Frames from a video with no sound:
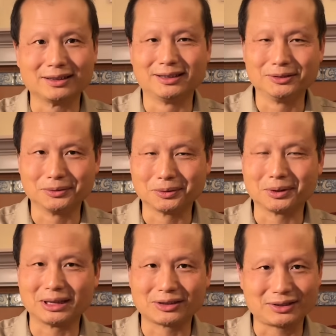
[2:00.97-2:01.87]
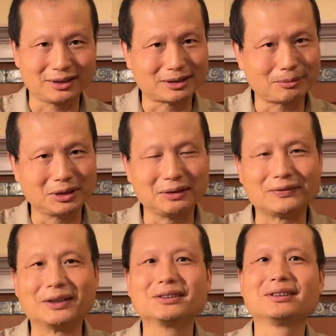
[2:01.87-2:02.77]
的人如果要写这么一
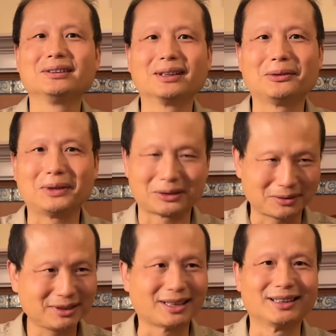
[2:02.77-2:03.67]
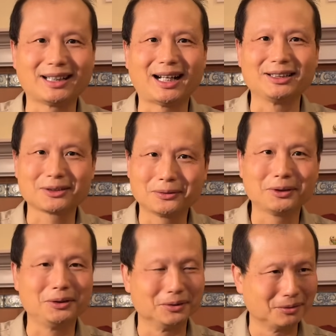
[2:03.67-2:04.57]
封信的话，通常呢还是
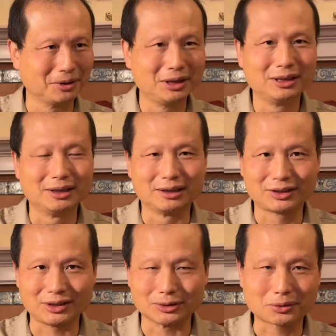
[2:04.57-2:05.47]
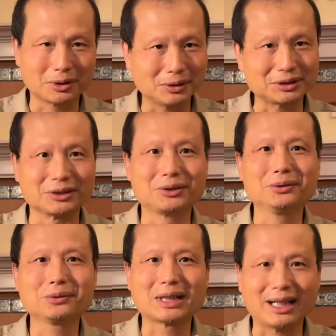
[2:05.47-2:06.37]
会有呃写错或者
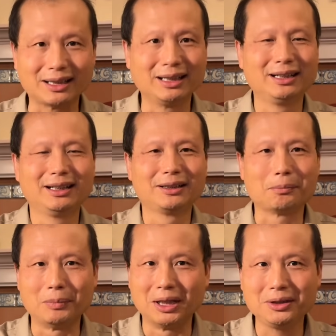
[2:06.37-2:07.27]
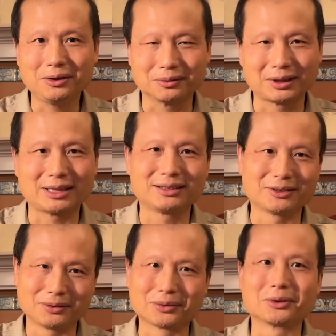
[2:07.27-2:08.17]
修改都没有的，这
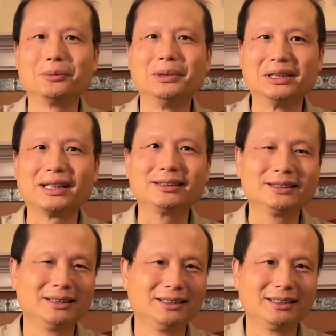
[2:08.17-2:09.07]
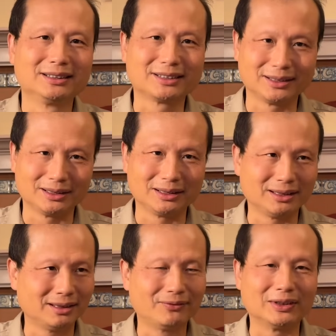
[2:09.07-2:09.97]
就说明了这
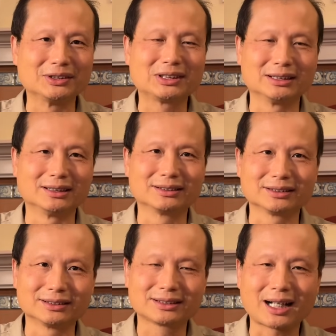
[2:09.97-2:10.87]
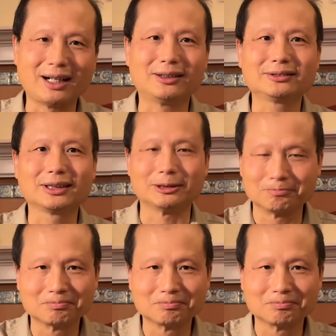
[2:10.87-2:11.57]
一封信是抄的，